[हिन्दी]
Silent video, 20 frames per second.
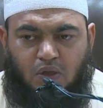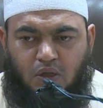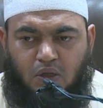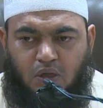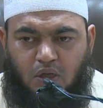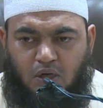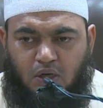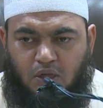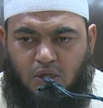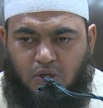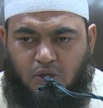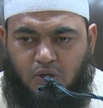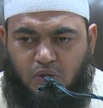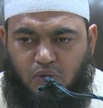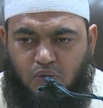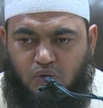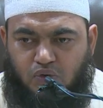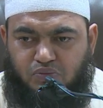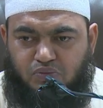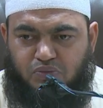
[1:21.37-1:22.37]
अल्लाह के
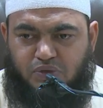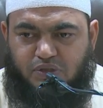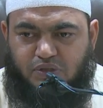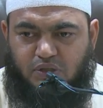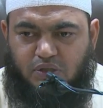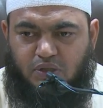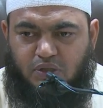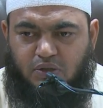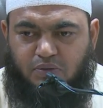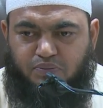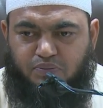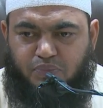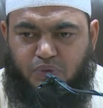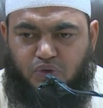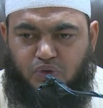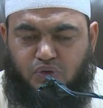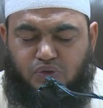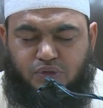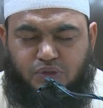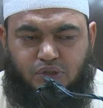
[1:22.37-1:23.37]
हुक्म से
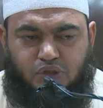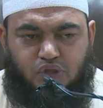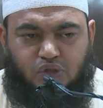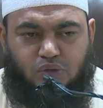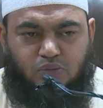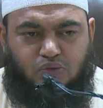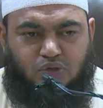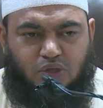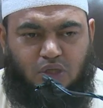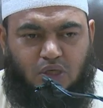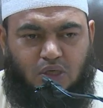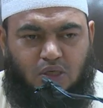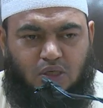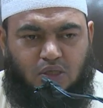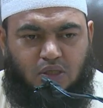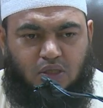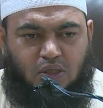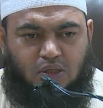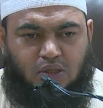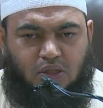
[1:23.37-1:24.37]
पड़ोसियों से
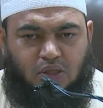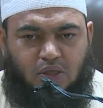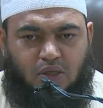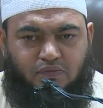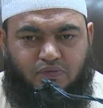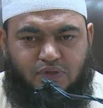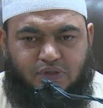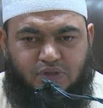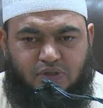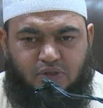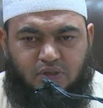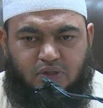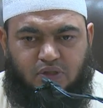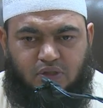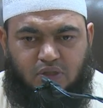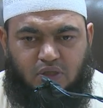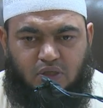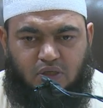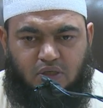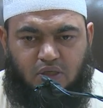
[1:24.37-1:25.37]
मुतक इतना वसीयत
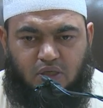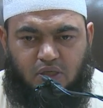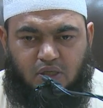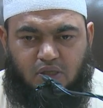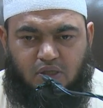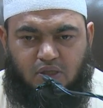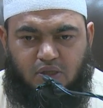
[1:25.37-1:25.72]
कर रहे